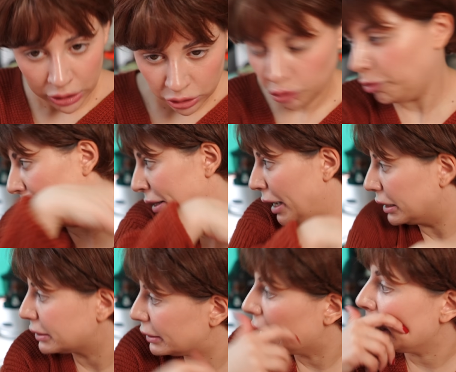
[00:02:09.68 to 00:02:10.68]
Ну,
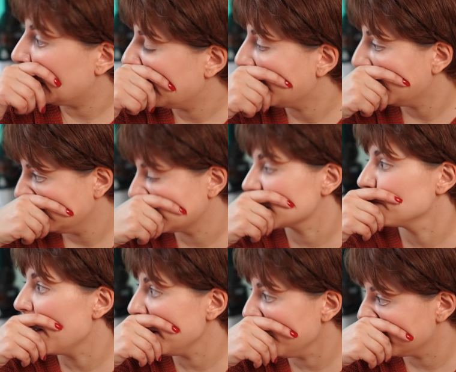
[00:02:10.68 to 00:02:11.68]
понятно.
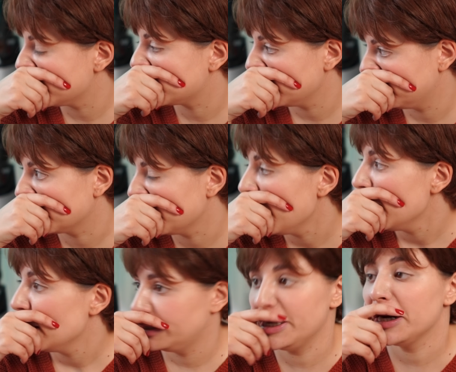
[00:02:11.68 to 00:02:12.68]
Насмотрелась этих
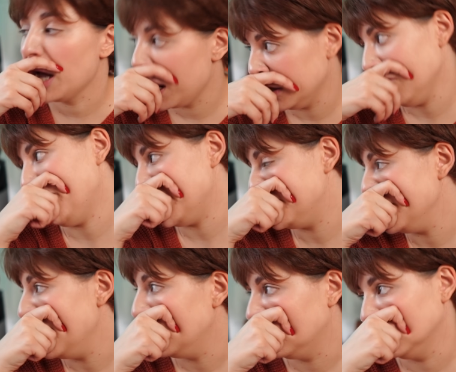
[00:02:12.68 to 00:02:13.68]
сериалов по
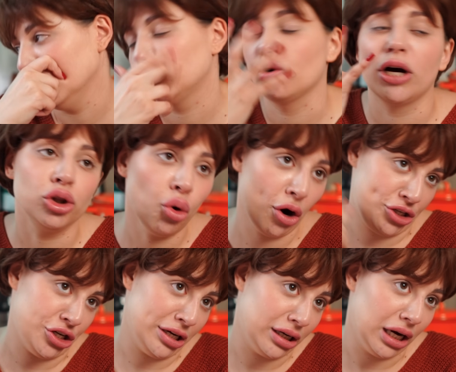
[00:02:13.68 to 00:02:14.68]
телеку, но ну, только
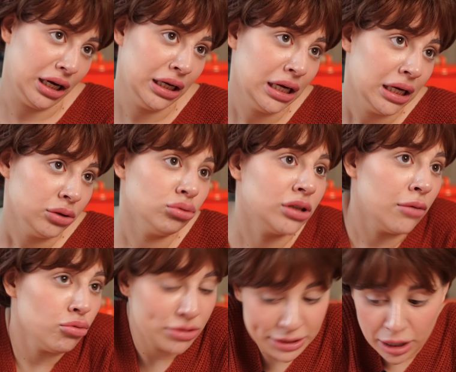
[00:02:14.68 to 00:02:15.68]
доченька. Ну,
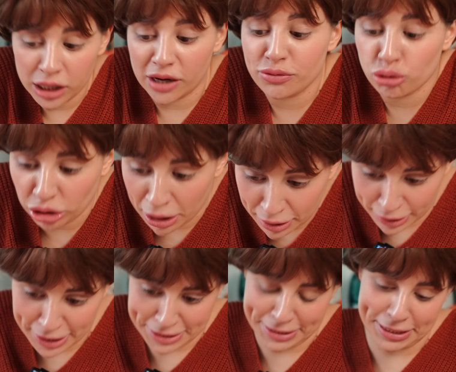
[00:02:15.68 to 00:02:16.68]
там у сериала все так
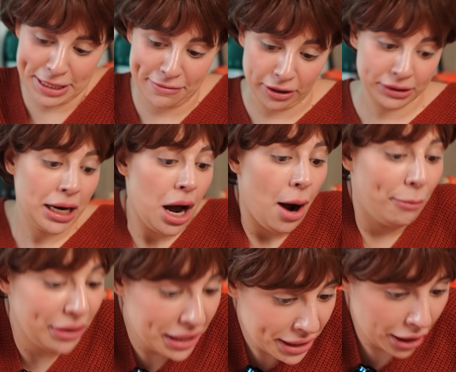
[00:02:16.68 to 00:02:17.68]
красиво. Ты
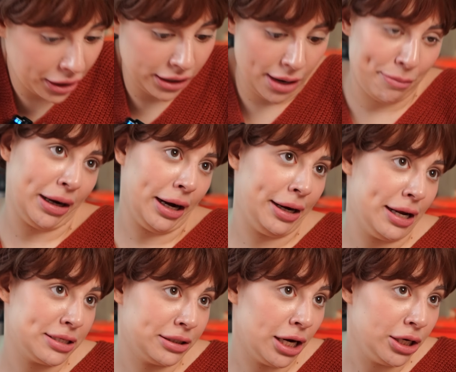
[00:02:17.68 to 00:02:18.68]
приехала
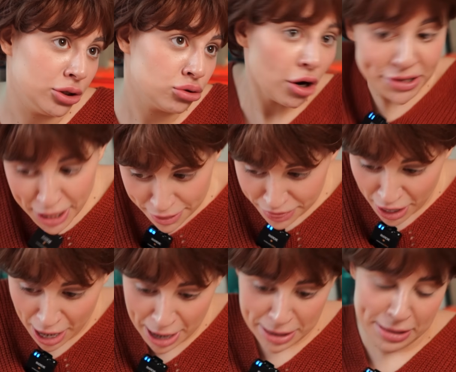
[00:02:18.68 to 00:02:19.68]
покорять столицу, а
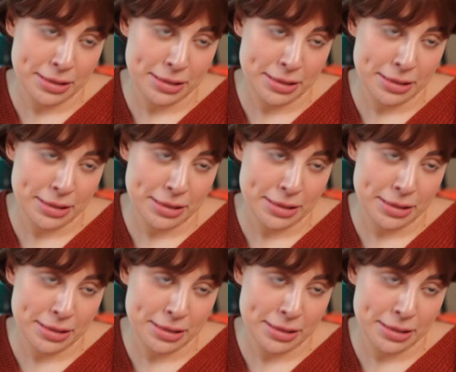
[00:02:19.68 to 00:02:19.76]
кино...